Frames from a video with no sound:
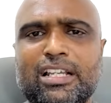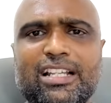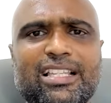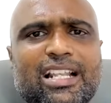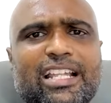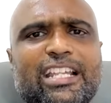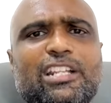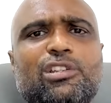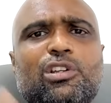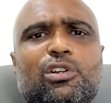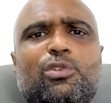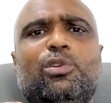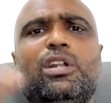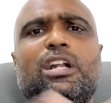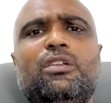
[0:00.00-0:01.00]
இதில்
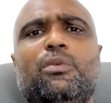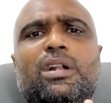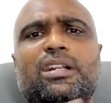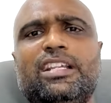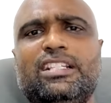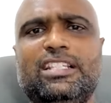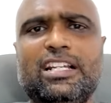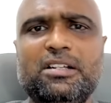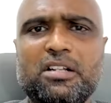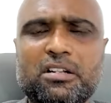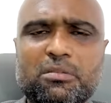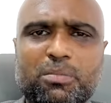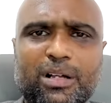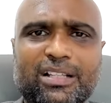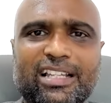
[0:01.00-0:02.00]
இன்னொரு ஒரு அட்வான்டேஜ்
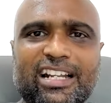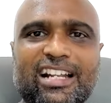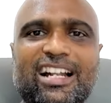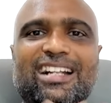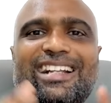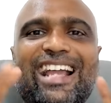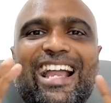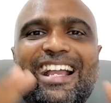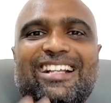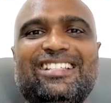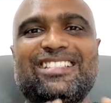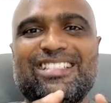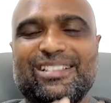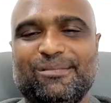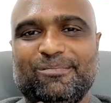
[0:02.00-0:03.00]
என்னன்னு பார்த்தீங்கன்னா டேக்ஸ்